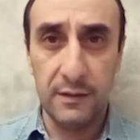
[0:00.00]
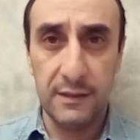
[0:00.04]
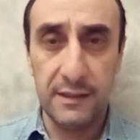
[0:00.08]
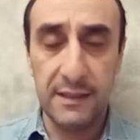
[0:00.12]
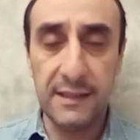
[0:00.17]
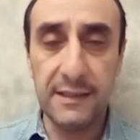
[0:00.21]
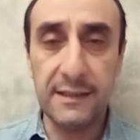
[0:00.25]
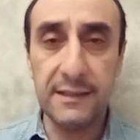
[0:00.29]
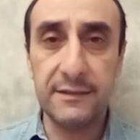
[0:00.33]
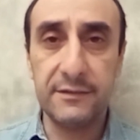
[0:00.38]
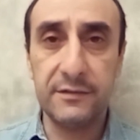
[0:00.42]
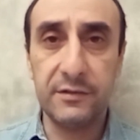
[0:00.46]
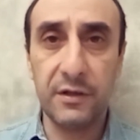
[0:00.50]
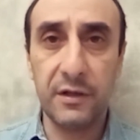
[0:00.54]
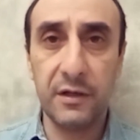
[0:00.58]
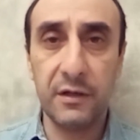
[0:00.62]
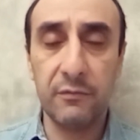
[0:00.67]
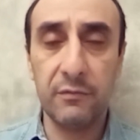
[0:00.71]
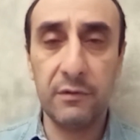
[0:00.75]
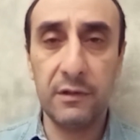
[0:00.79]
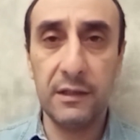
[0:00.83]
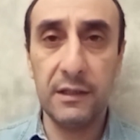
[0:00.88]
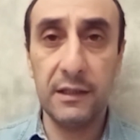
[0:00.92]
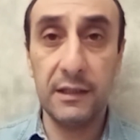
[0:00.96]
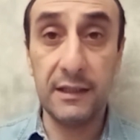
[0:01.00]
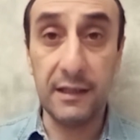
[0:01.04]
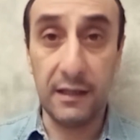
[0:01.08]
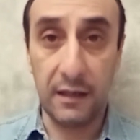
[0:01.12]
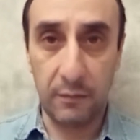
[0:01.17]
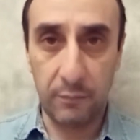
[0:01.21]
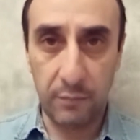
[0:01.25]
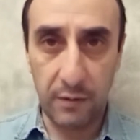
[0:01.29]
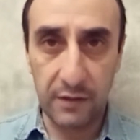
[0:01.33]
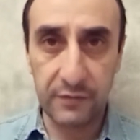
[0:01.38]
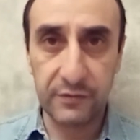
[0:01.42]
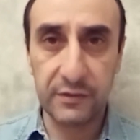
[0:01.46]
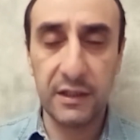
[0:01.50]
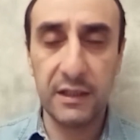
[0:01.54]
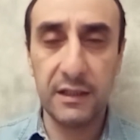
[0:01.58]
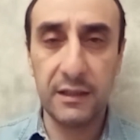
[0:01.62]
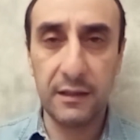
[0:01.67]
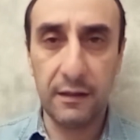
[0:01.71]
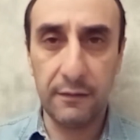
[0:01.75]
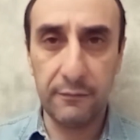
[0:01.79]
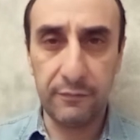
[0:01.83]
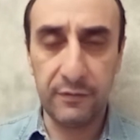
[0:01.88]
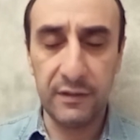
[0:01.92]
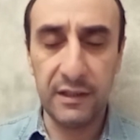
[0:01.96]
инициировали и Карабахский
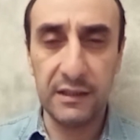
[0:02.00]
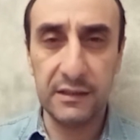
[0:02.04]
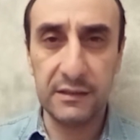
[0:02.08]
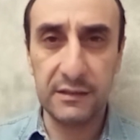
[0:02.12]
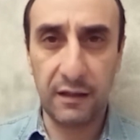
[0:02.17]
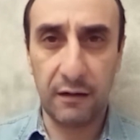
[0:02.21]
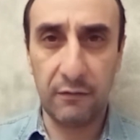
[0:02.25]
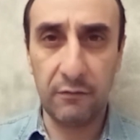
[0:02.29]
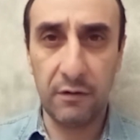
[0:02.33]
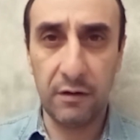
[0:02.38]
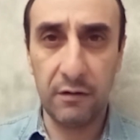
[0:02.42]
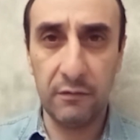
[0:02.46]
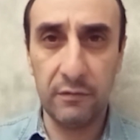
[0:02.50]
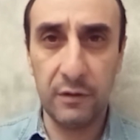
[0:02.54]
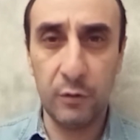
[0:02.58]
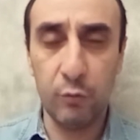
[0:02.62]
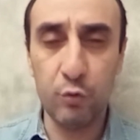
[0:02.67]
конфликт кровавый,